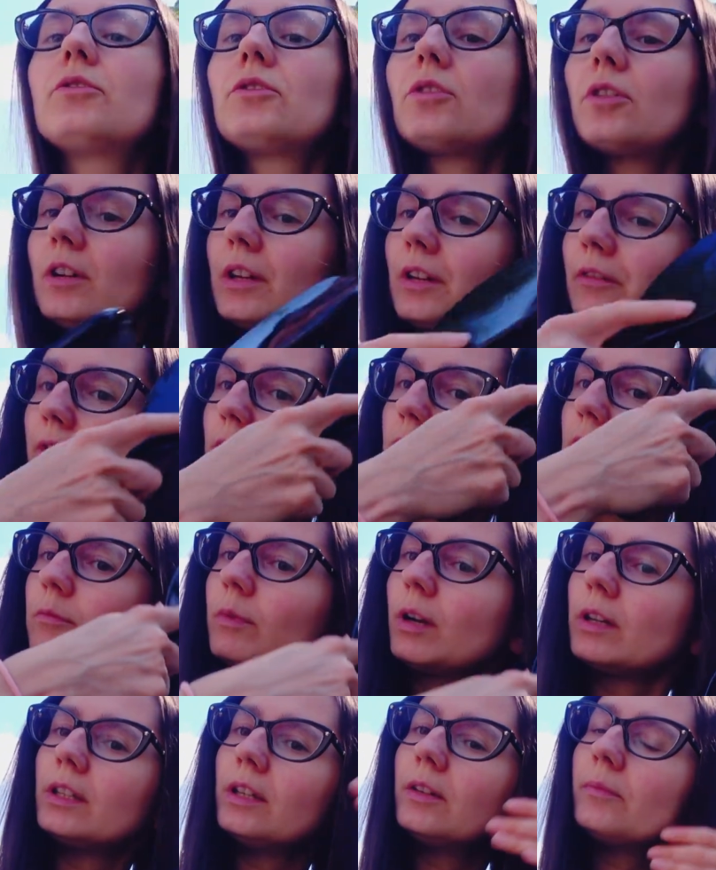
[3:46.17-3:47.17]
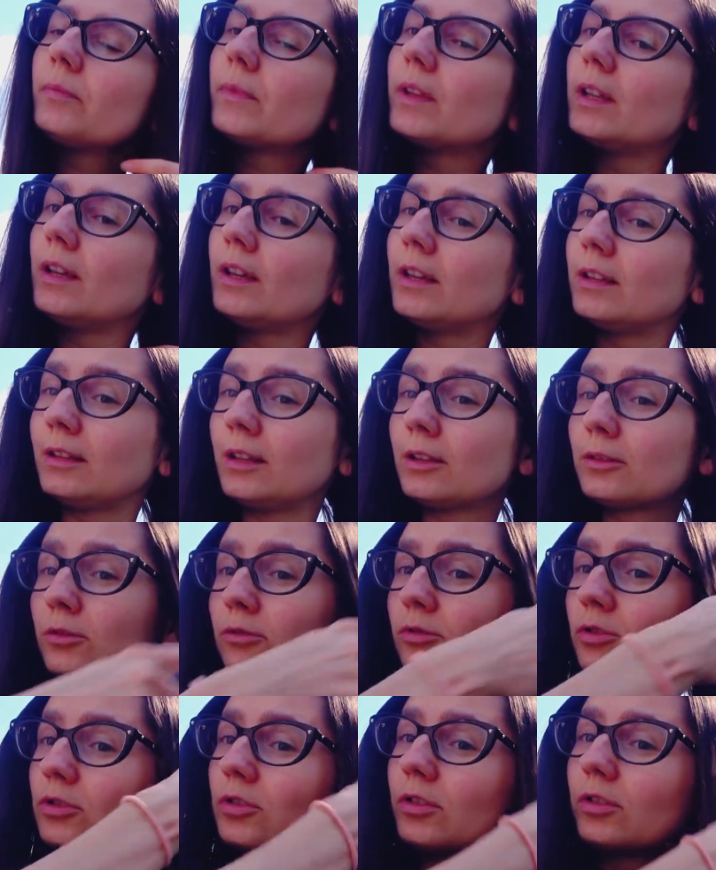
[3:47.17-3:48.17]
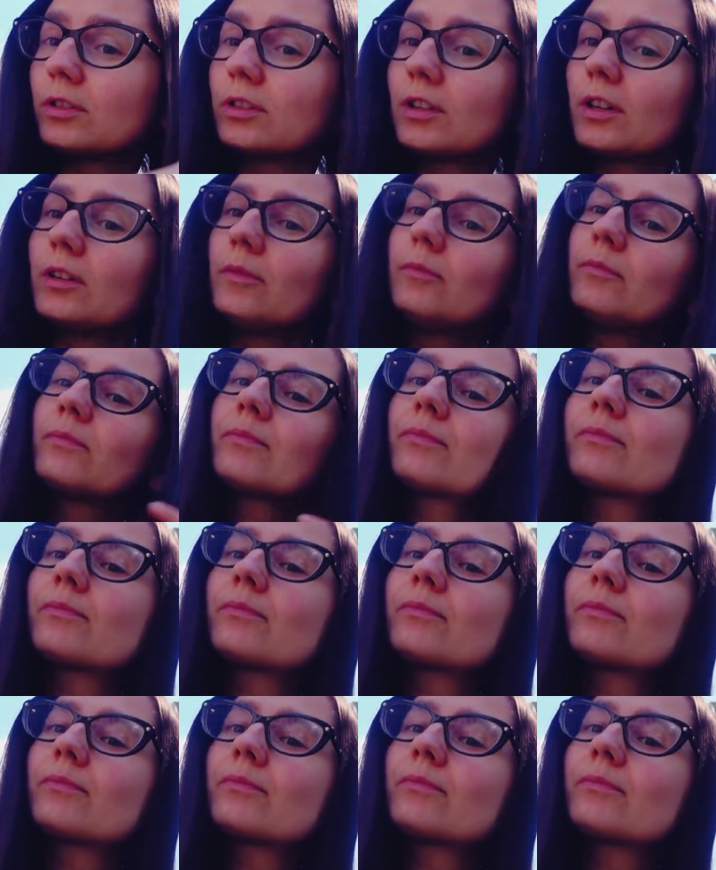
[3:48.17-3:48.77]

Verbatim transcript: wczoraj w Rosmanie na tą szczotkę